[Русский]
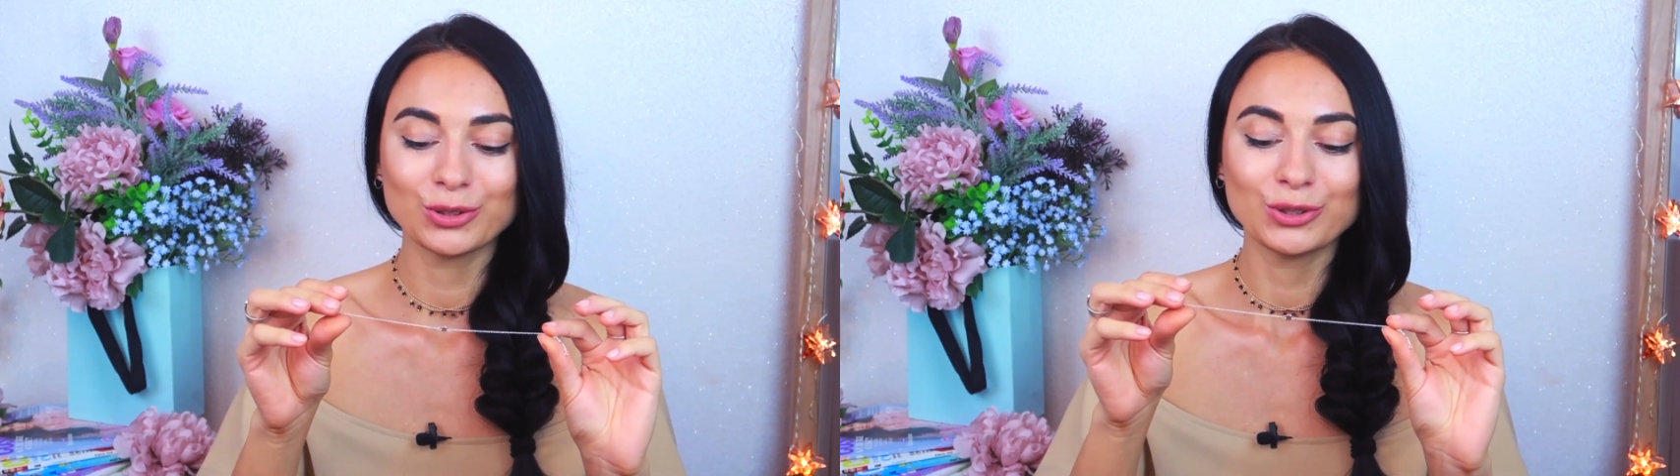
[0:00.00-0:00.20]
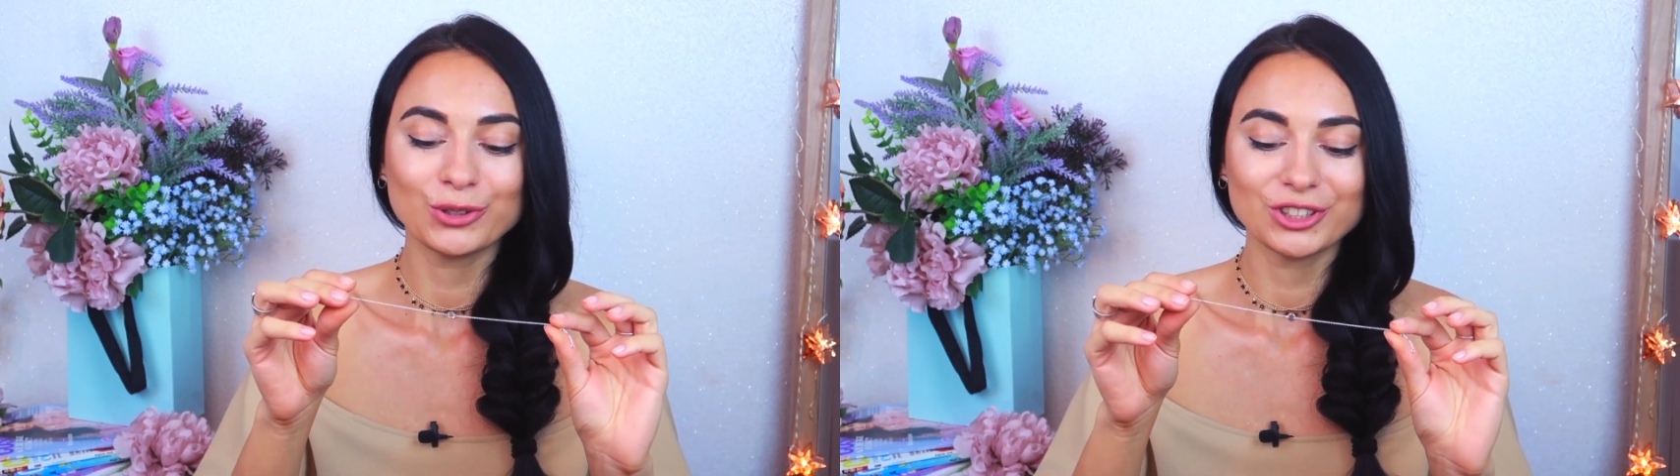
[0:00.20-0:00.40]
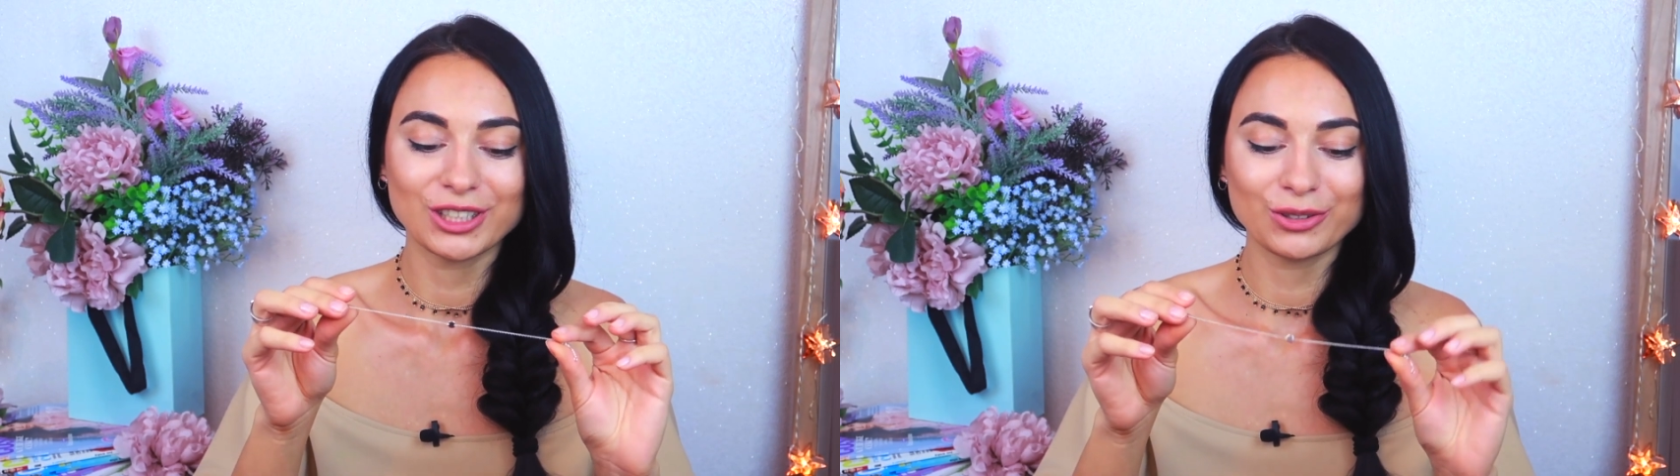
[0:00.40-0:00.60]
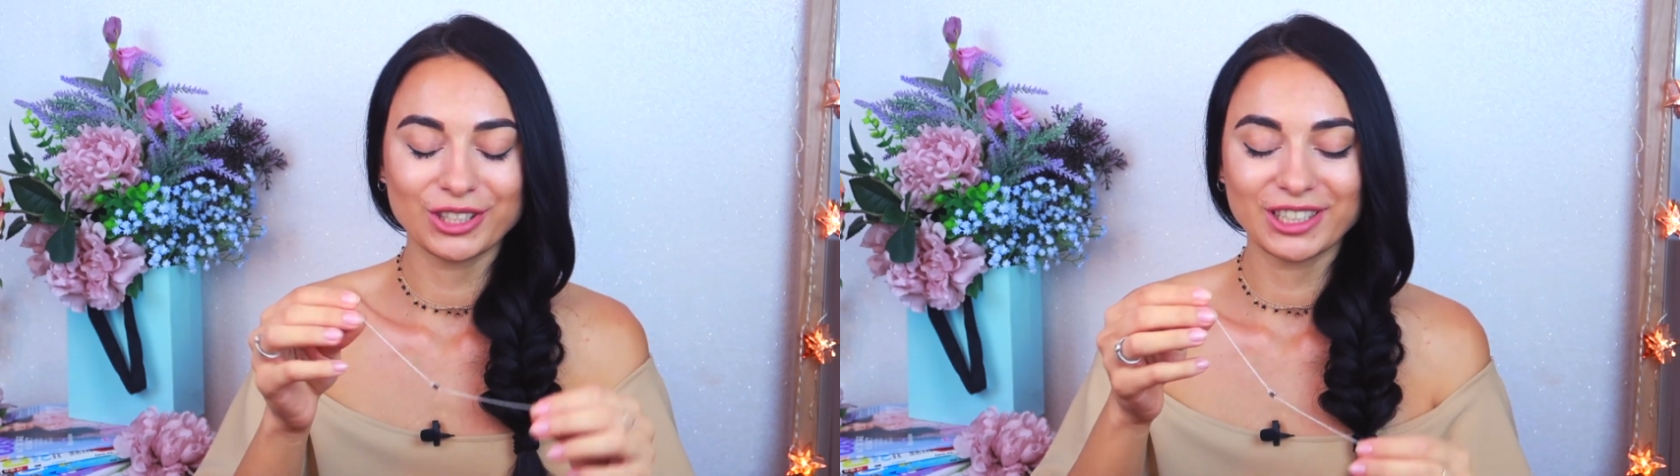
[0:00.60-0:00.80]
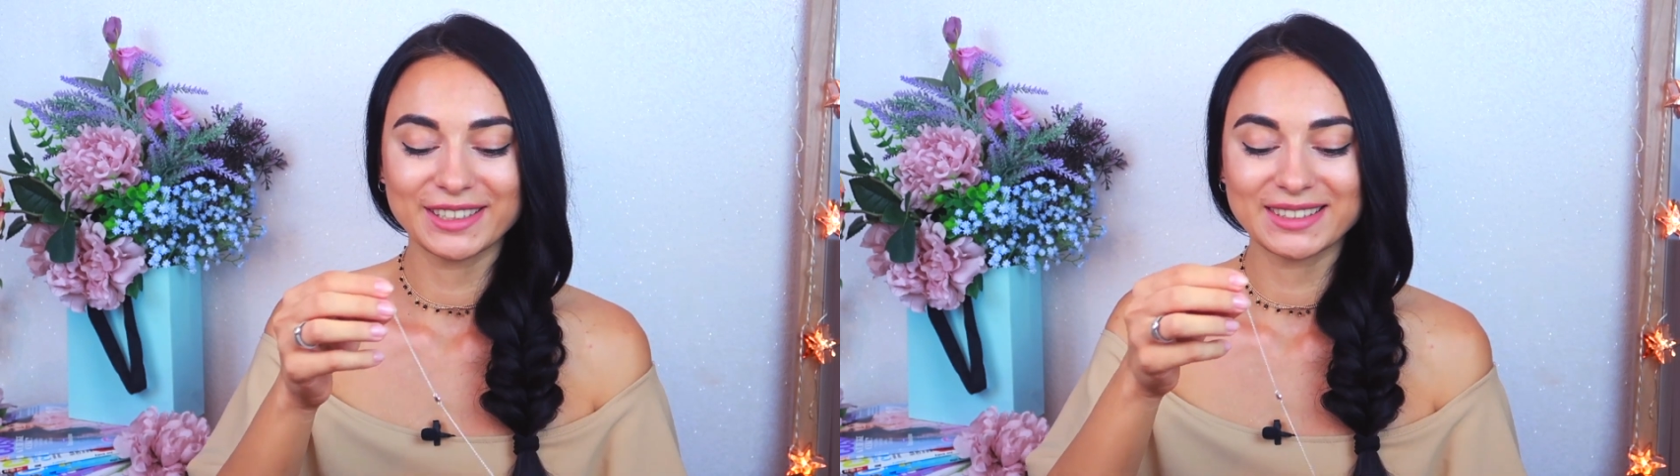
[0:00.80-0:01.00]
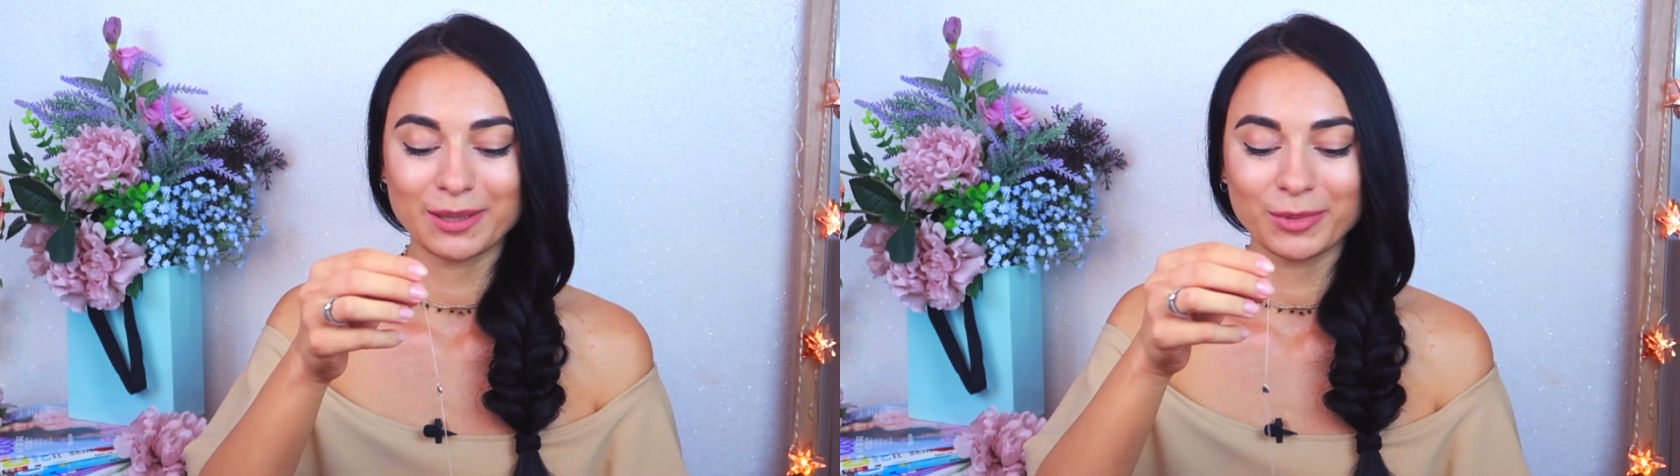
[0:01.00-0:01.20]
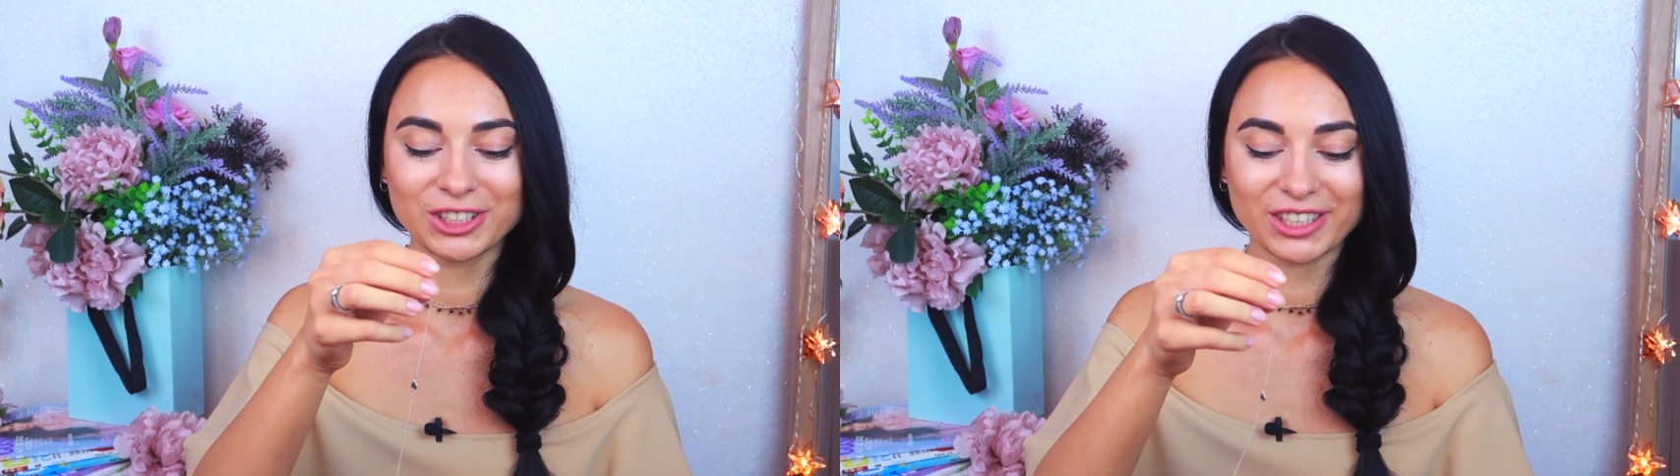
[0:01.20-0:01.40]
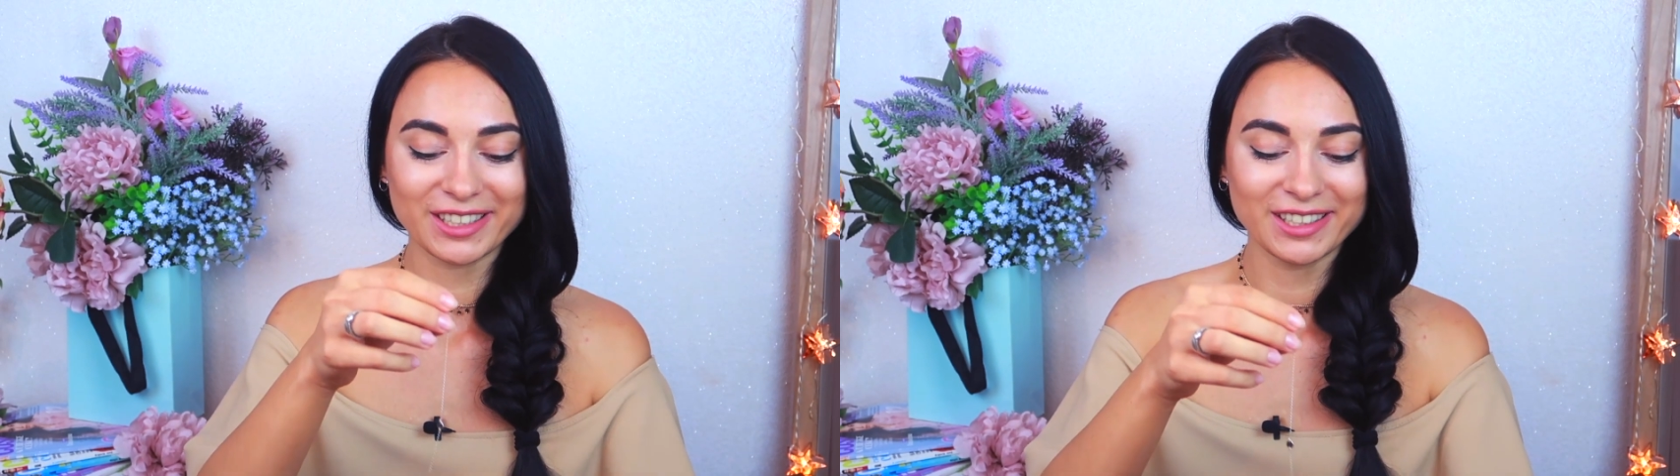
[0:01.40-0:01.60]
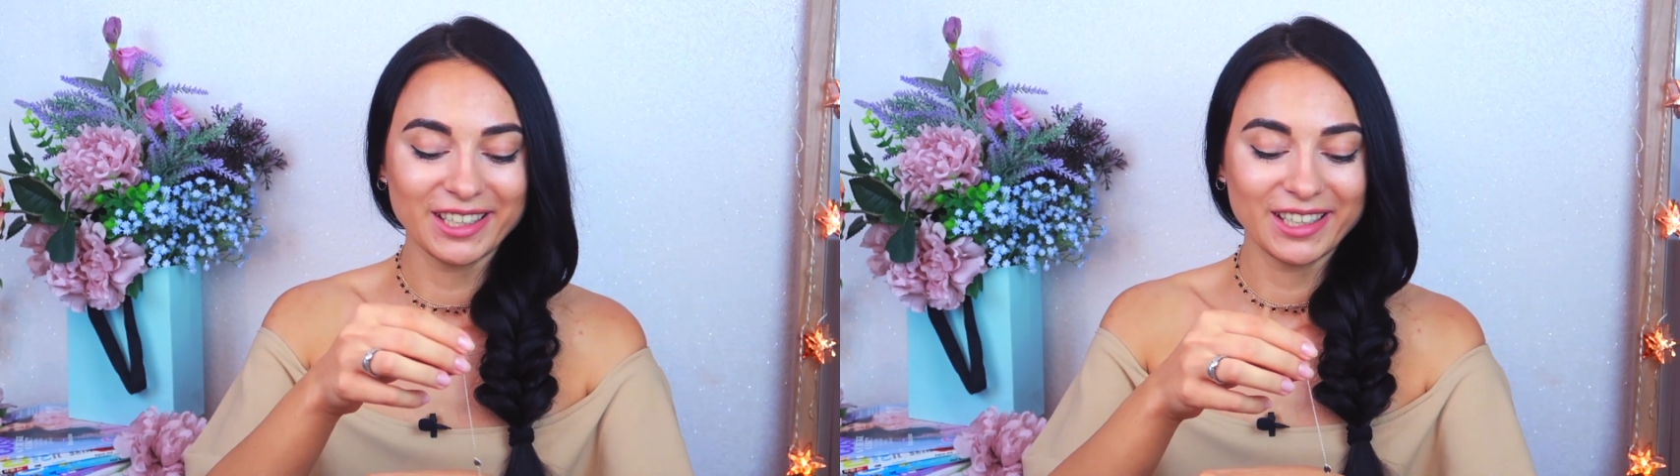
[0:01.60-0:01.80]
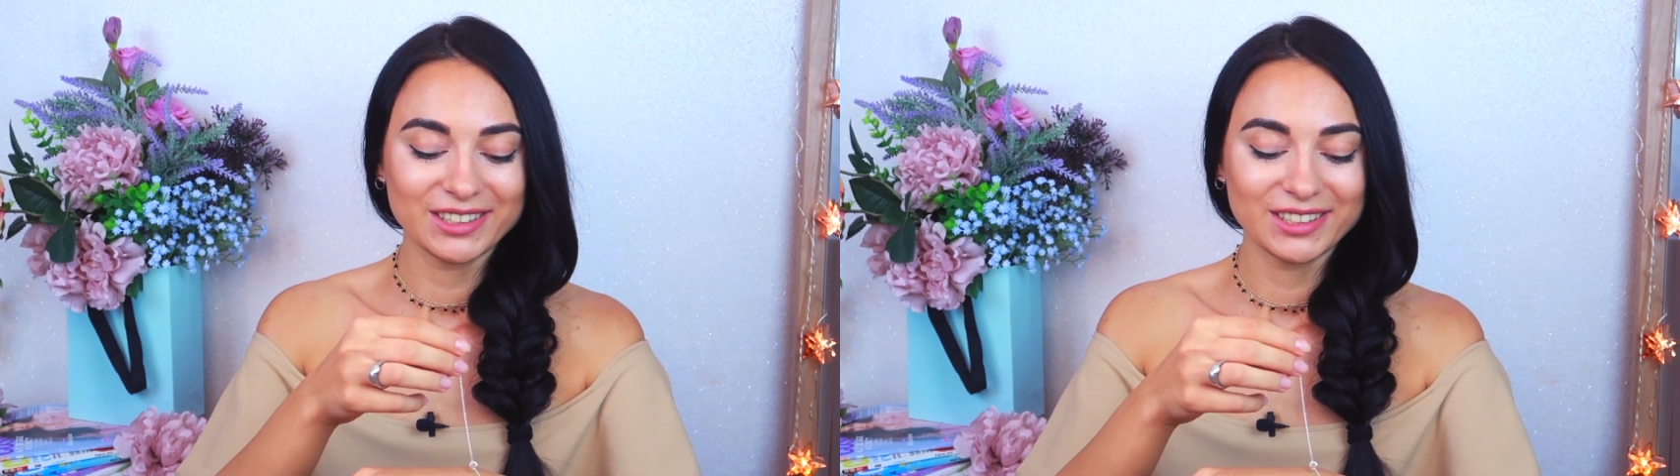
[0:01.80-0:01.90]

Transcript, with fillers: он тоже на тоненькой цепочке.